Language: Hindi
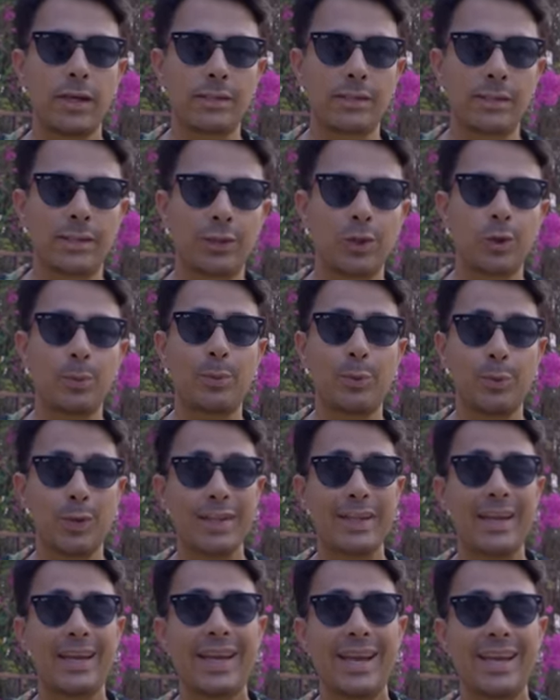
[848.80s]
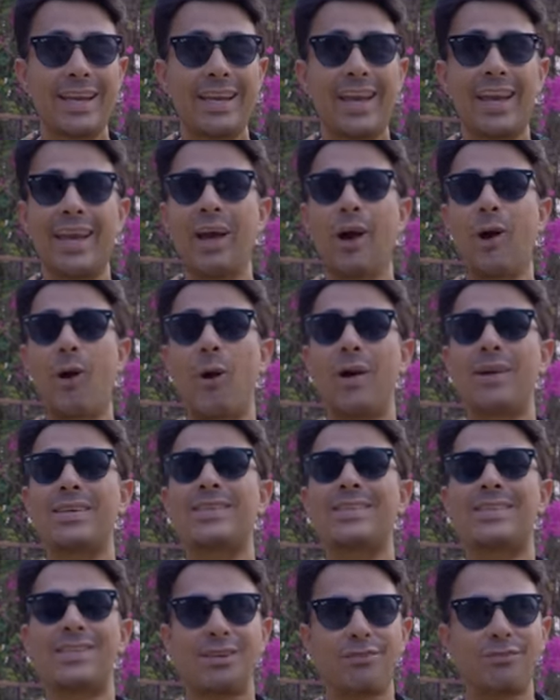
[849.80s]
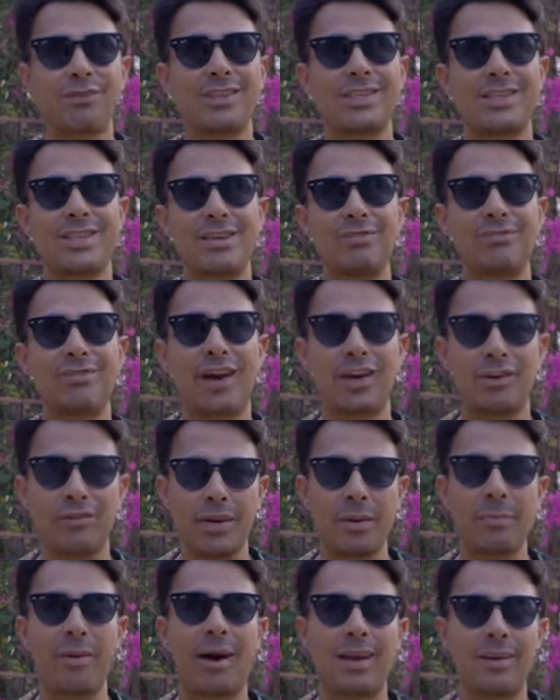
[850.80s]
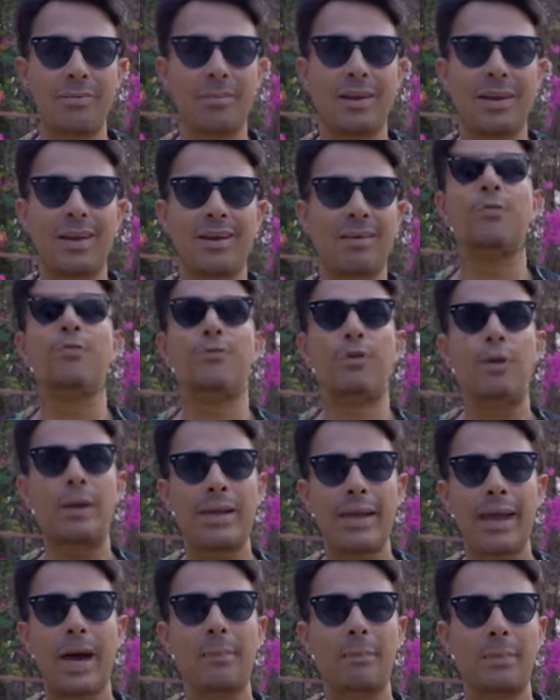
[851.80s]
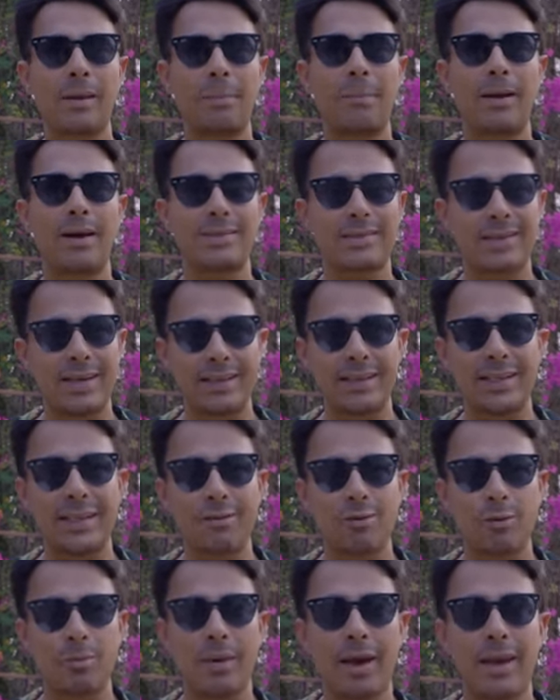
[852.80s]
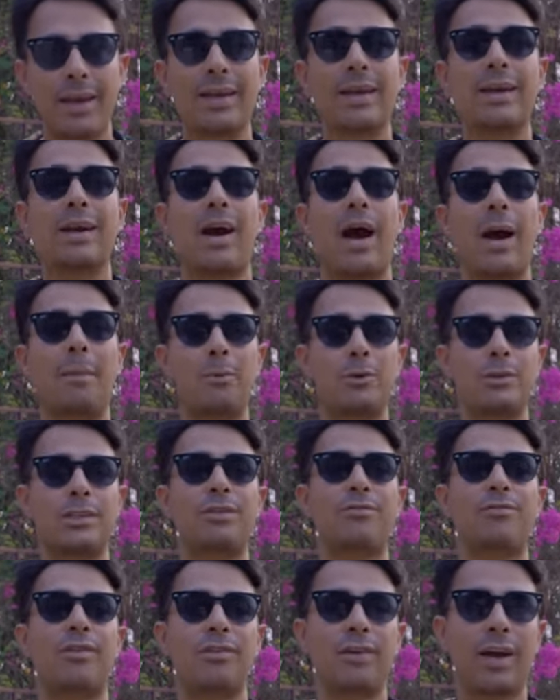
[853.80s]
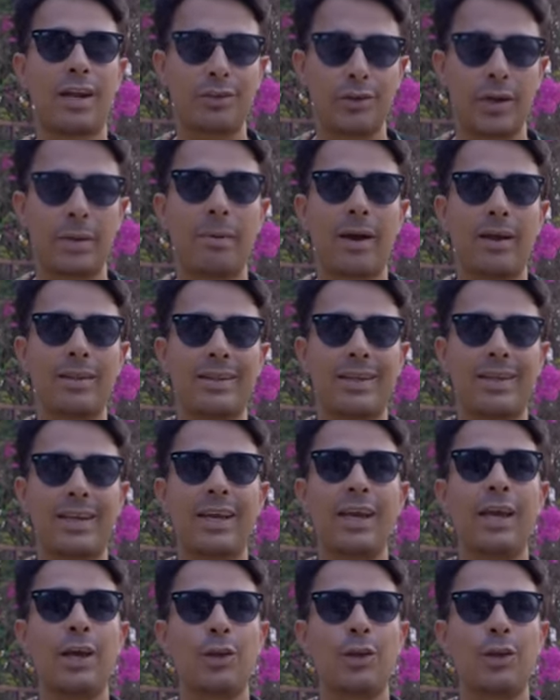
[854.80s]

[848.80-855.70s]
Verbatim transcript: कर सकते हो पूरे दिन के लिए और सिर्फ और सिर्फ हंड्रेड भात में फुल डे आपके पास रहती है वो बाइक आपको सिर्फ हंड्रेड भात देने